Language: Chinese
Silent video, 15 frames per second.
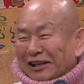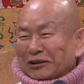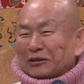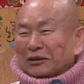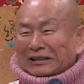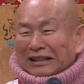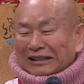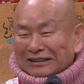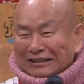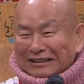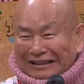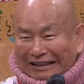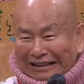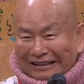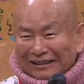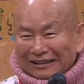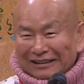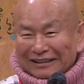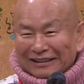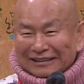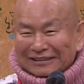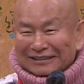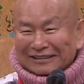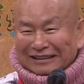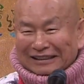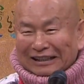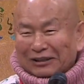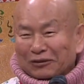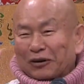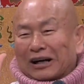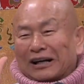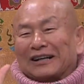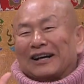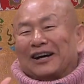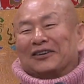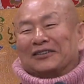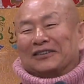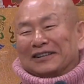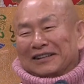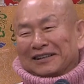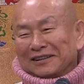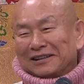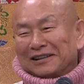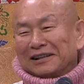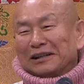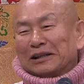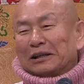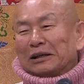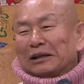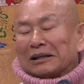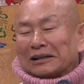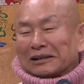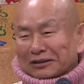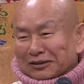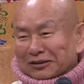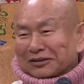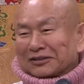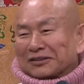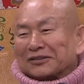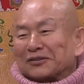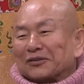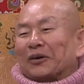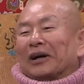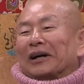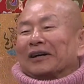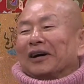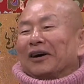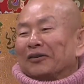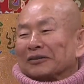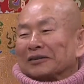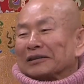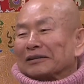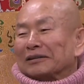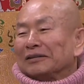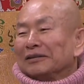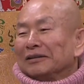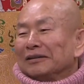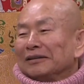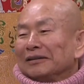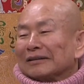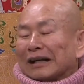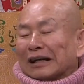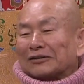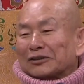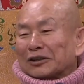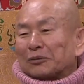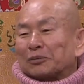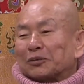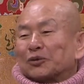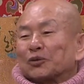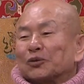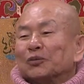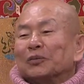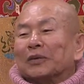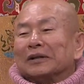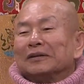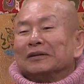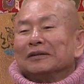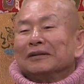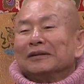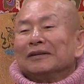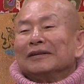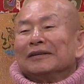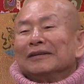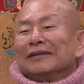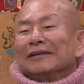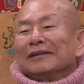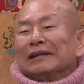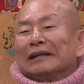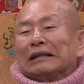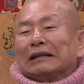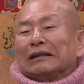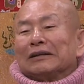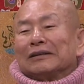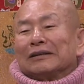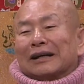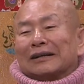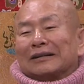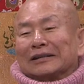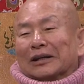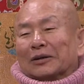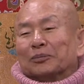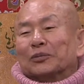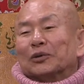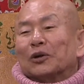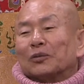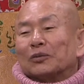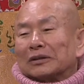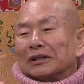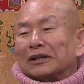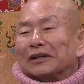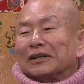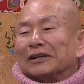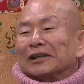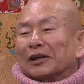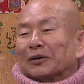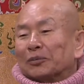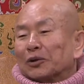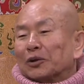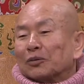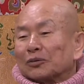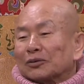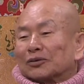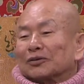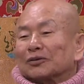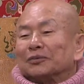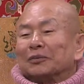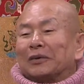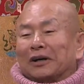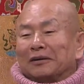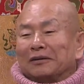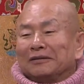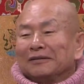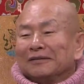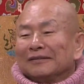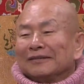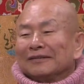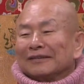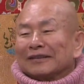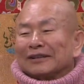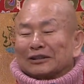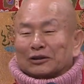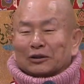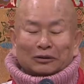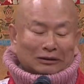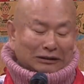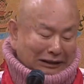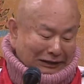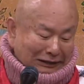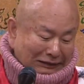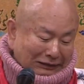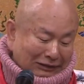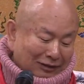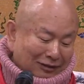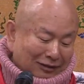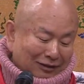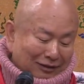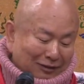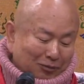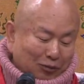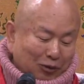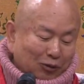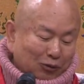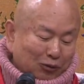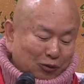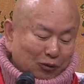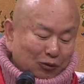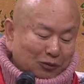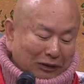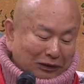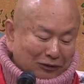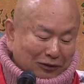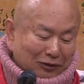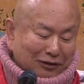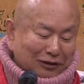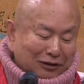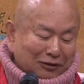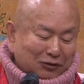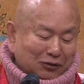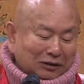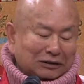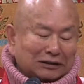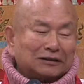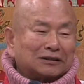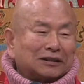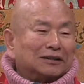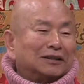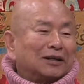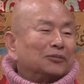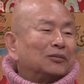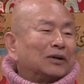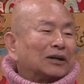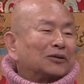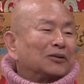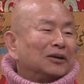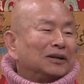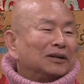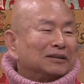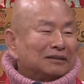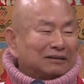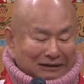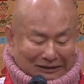因为他是贴，一个是贴广告的，一个是撕广告的，他只要不出门，那也不用贴，也不用撕嘛，所以他不用出门就可以赚一千两百块。